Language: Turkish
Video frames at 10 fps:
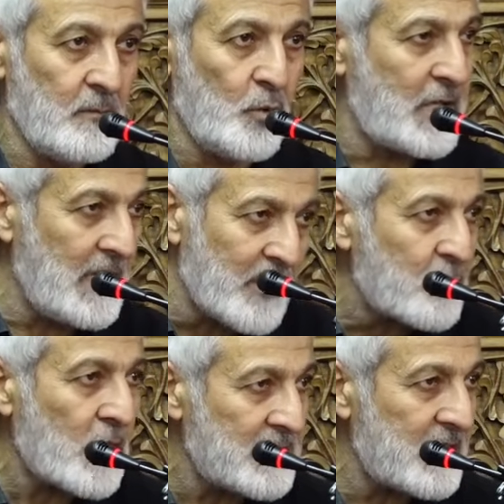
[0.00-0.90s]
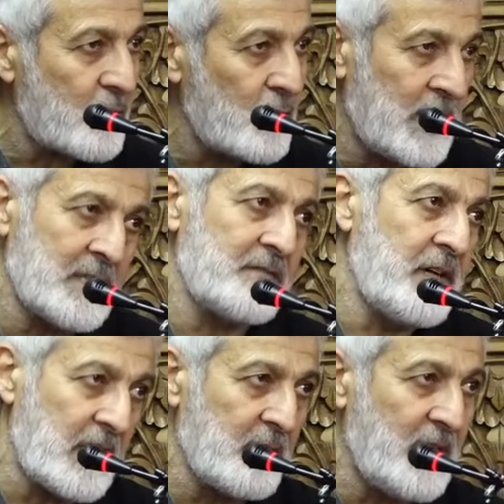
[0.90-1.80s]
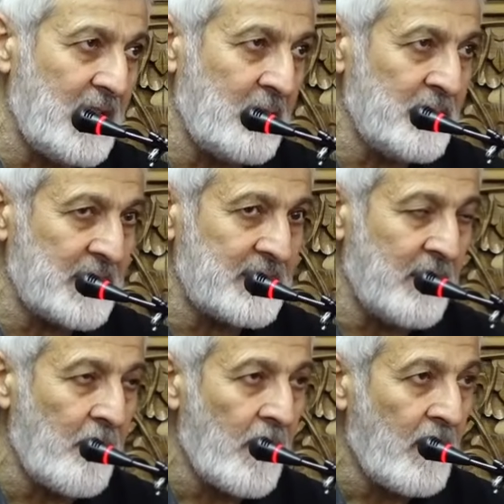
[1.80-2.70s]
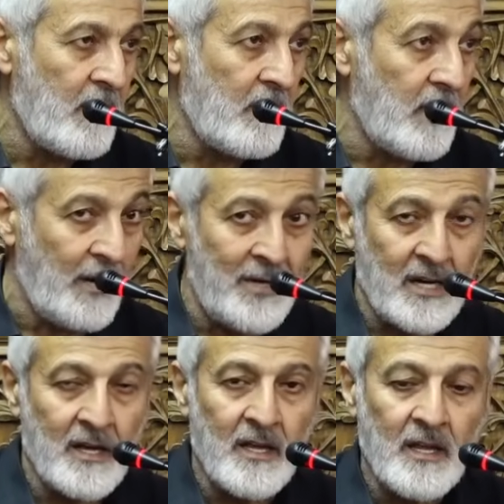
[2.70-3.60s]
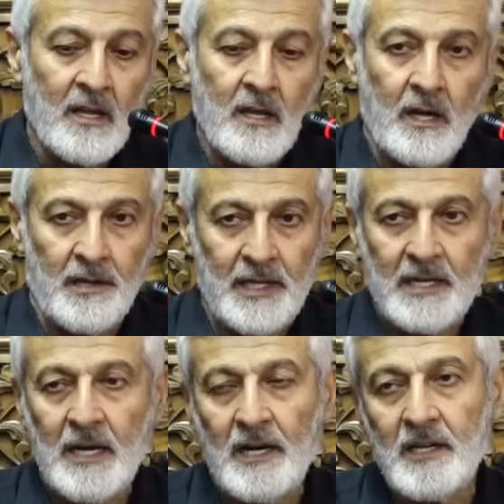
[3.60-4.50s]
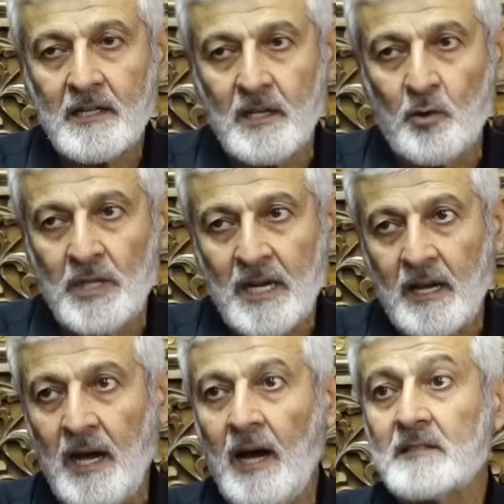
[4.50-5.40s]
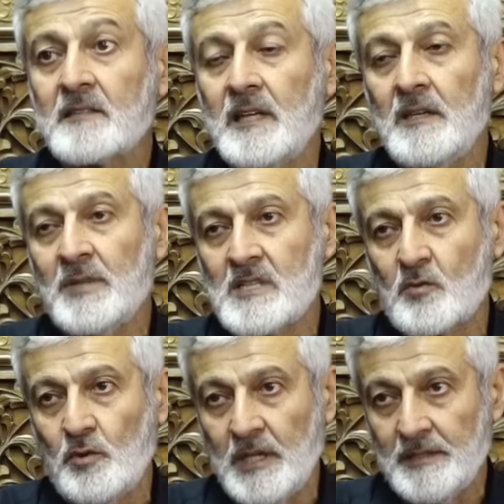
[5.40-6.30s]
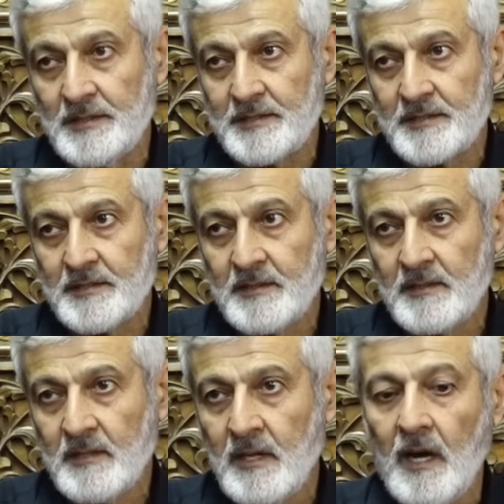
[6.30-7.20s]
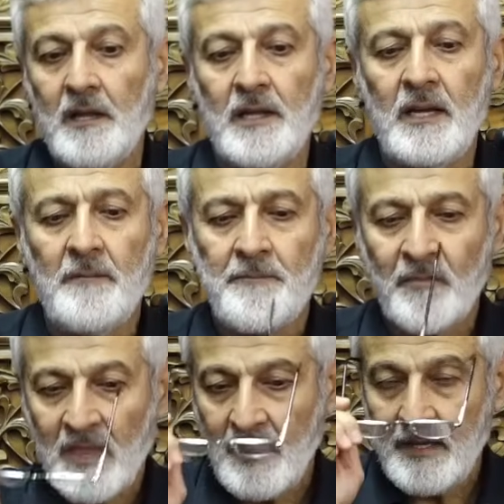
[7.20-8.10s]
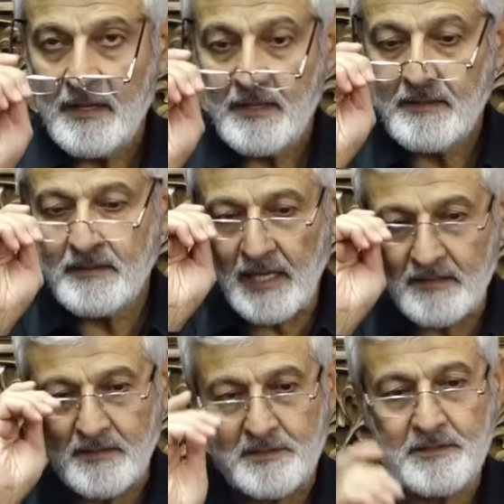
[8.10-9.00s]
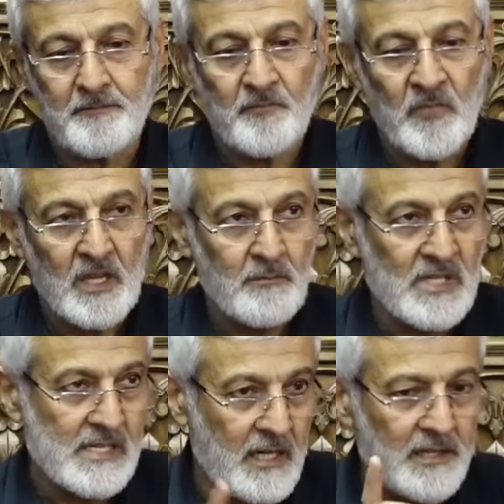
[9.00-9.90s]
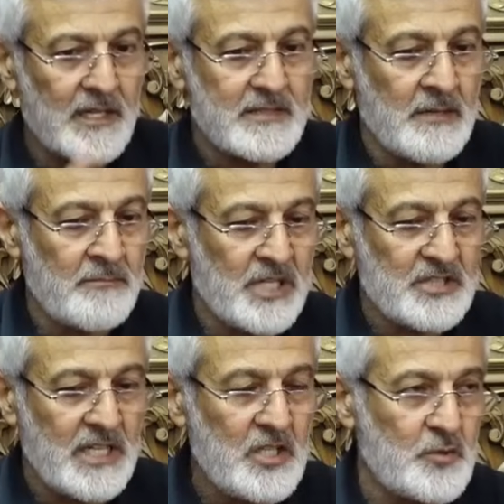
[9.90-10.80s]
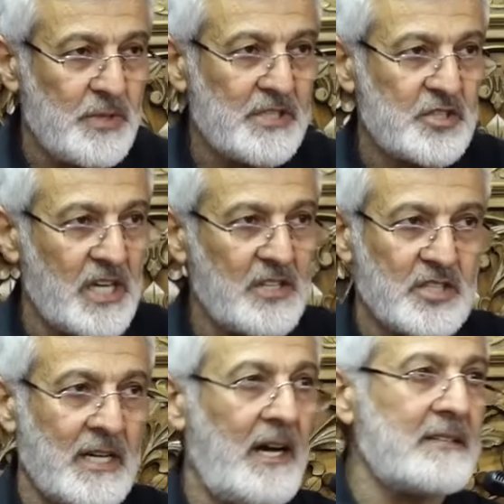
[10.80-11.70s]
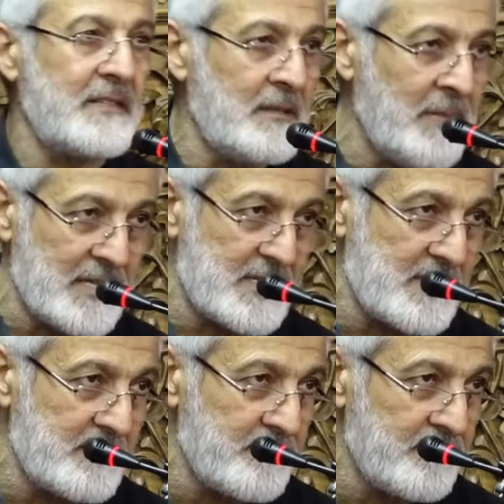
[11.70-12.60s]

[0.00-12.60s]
Bu kelime Kur'an'da da kullanır farklı bağlamlarda. Ama Allah ile alakalı olarak ahad kelimesi kullanılır. Allah tektir. Mesela Allah'tan başka hiçbir şey içine ahad denmez.